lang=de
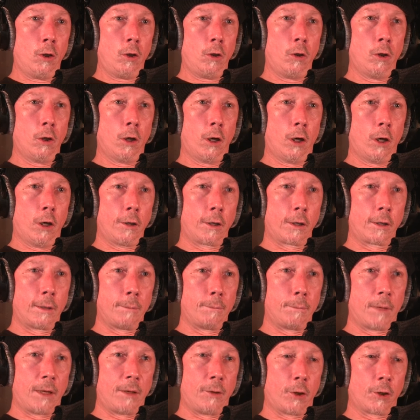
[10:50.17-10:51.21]
Ja, dann
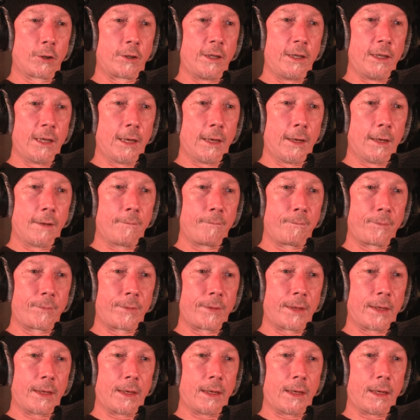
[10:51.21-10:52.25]
gibt mal noch der.
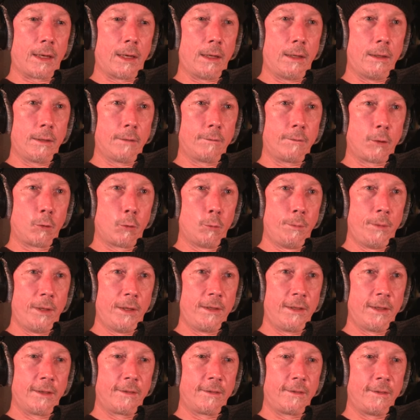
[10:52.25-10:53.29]
Alter, warum denn
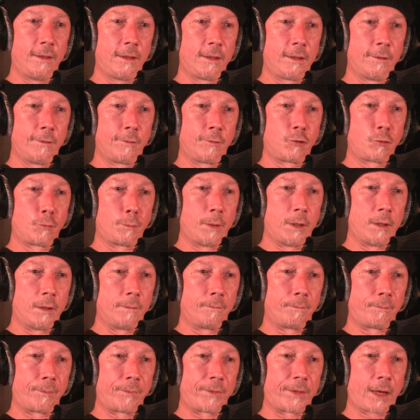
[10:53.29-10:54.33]
jetzt hier
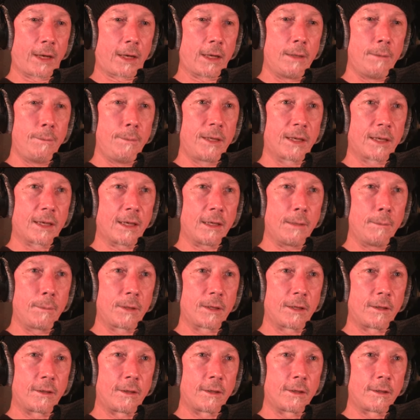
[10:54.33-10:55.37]
Giftspinnen? Da kann ich mich gar nicht mehr
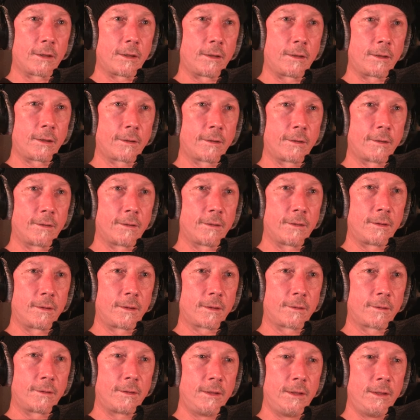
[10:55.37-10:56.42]
dran erinnern, dass, es,
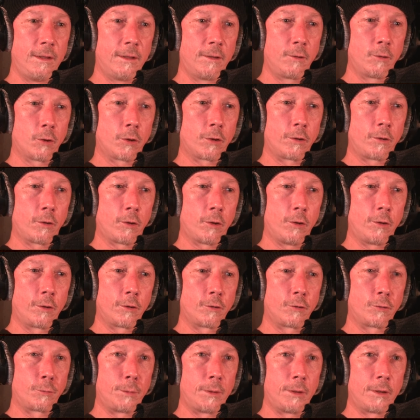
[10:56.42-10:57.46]
dass die hier noch eine Rolle
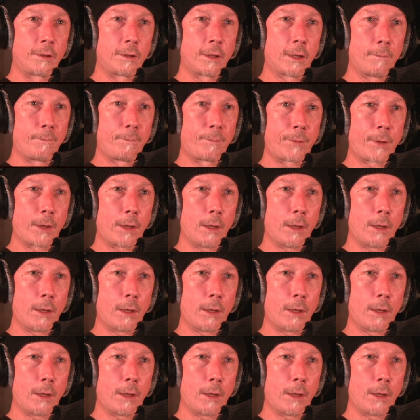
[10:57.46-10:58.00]
gespielt haben.